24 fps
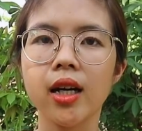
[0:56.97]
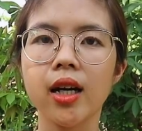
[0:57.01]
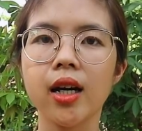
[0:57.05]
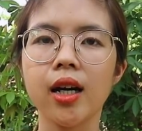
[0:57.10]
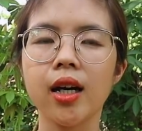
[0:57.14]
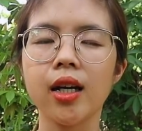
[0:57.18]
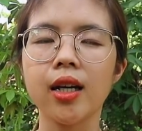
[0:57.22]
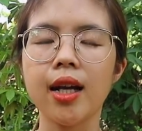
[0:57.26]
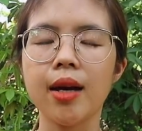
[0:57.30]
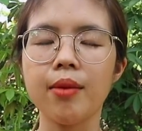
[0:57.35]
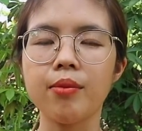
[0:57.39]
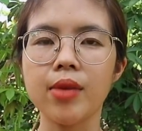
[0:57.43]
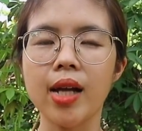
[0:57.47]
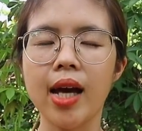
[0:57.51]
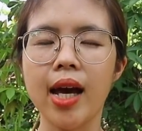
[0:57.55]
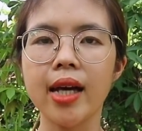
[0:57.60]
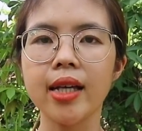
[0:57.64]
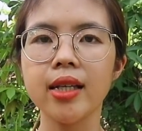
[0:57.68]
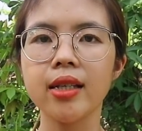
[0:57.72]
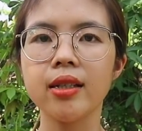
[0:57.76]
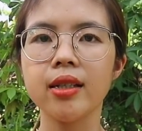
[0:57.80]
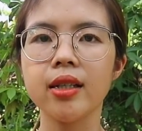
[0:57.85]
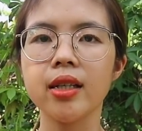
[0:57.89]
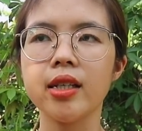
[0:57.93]
à, làm
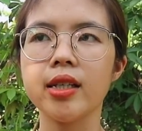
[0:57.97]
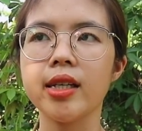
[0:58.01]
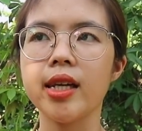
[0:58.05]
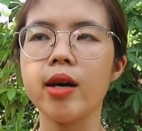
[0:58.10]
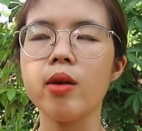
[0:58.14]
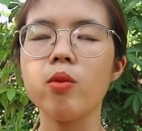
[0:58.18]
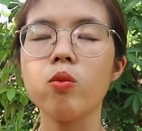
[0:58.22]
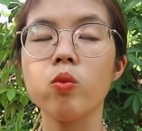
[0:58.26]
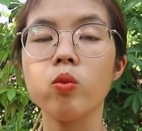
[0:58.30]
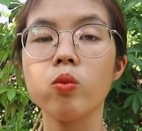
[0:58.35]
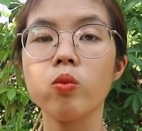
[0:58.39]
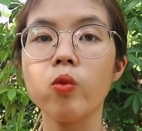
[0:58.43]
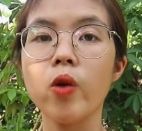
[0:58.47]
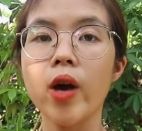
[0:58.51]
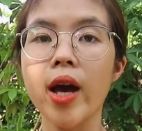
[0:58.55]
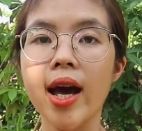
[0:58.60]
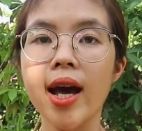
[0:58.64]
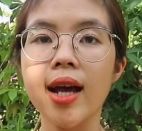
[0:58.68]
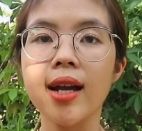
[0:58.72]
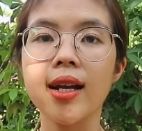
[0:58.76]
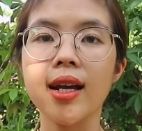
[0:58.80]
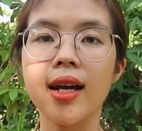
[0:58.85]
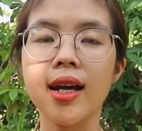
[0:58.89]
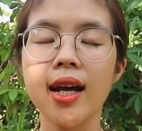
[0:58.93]
lại Thì ngày hôm
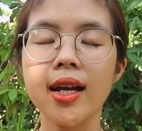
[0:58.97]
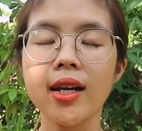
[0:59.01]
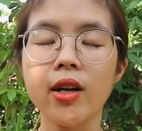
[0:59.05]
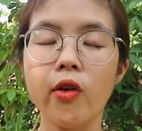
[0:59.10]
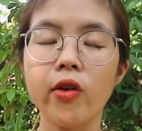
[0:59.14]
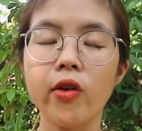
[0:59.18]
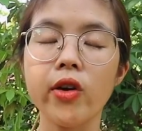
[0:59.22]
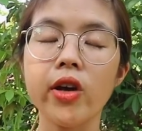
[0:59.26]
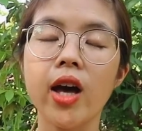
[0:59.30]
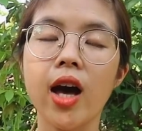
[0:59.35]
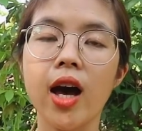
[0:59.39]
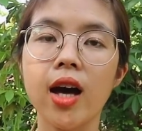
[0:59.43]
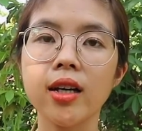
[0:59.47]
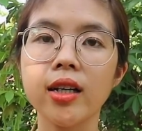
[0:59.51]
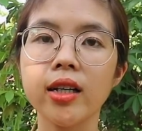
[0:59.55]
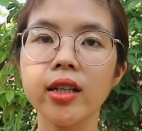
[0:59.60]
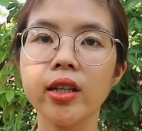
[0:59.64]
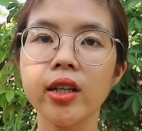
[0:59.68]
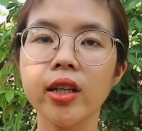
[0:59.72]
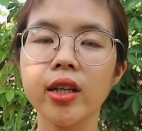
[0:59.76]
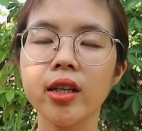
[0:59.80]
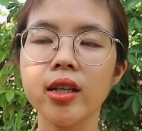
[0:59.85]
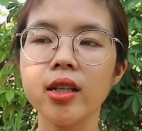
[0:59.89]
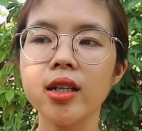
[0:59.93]
qua là anh đội họ
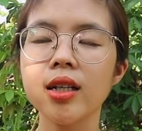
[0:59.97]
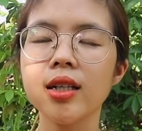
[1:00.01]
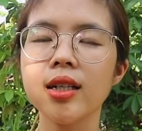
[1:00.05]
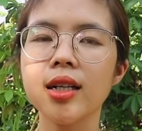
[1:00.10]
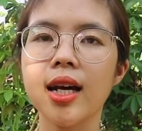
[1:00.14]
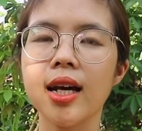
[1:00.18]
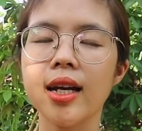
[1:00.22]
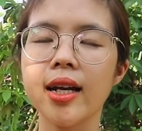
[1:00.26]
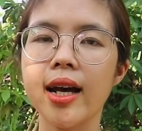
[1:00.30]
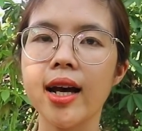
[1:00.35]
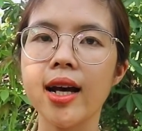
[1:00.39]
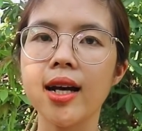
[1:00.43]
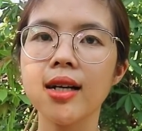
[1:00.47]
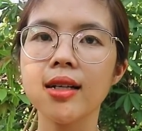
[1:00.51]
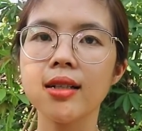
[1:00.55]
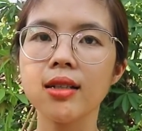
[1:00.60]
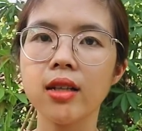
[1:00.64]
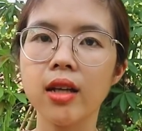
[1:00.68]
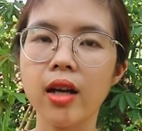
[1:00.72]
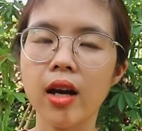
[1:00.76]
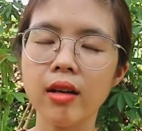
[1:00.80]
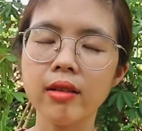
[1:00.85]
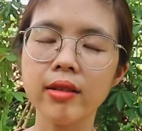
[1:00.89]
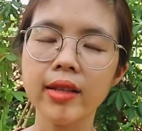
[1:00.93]
anh chị là đã
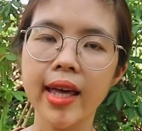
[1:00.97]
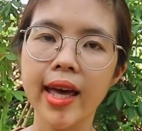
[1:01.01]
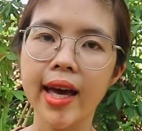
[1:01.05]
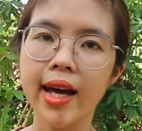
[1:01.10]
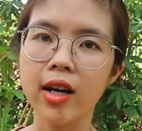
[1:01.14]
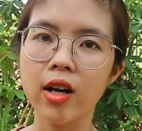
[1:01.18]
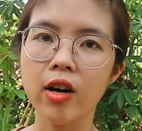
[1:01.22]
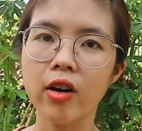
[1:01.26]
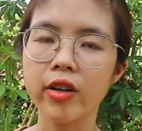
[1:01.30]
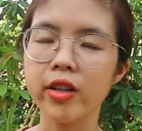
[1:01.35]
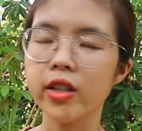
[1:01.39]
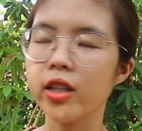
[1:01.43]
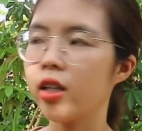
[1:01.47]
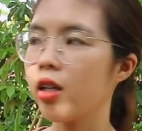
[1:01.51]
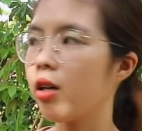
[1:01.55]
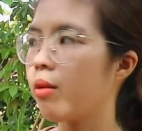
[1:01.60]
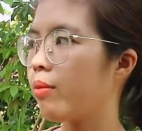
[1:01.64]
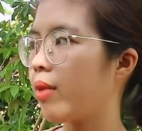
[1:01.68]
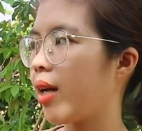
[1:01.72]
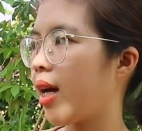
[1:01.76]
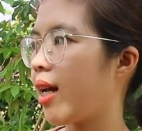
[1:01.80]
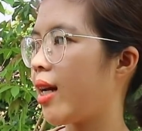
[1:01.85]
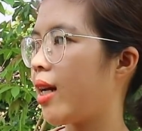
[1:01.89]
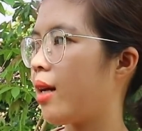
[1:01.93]
gỡ nhà rồi Thì
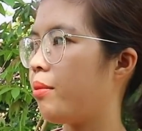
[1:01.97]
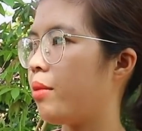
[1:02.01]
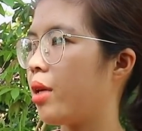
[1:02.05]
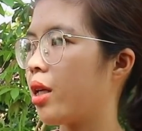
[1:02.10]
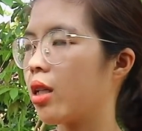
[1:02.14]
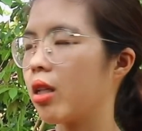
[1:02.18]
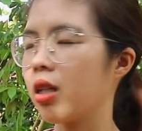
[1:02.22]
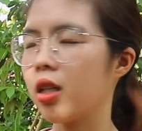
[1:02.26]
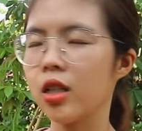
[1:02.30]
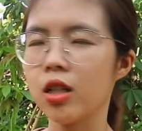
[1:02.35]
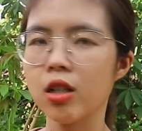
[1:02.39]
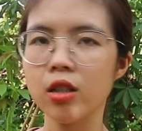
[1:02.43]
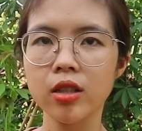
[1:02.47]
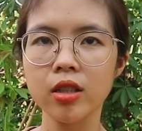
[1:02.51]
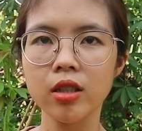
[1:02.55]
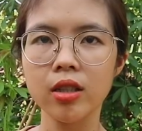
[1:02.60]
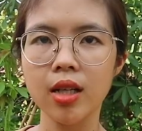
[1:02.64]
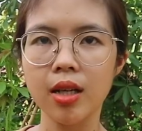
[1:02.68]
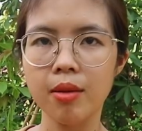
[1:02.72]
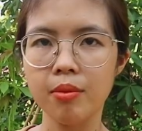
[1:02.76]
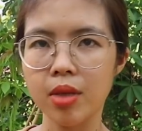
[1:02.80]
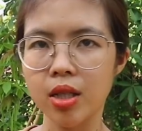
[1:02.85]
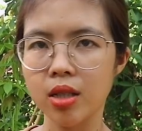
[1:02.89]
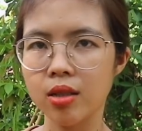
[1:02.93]
hôm nay là mình à, coi như
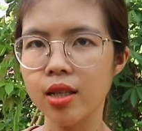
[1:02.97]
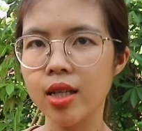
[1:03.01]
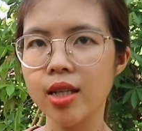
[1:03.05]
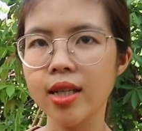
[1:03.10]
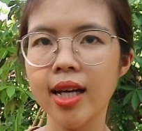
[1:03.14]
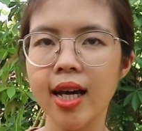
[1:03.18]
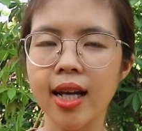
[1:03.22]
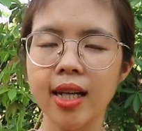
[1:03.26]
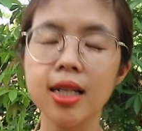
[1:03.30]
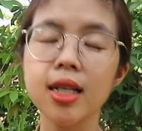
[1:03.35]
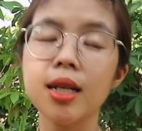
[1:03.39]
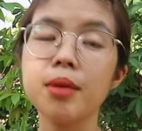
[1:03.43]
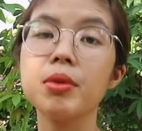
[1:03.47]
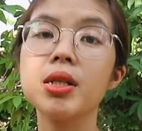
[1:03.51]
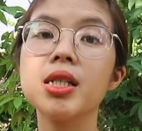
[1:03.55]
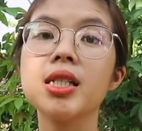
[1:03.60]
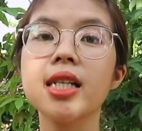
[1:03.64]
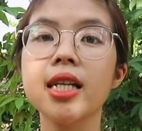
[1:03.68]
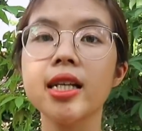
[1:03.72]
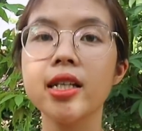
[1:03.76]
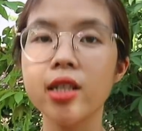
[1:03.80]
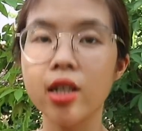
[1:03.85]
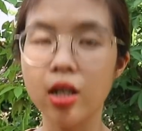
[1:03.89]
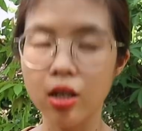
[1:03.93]
là mình tiến hành là mình xây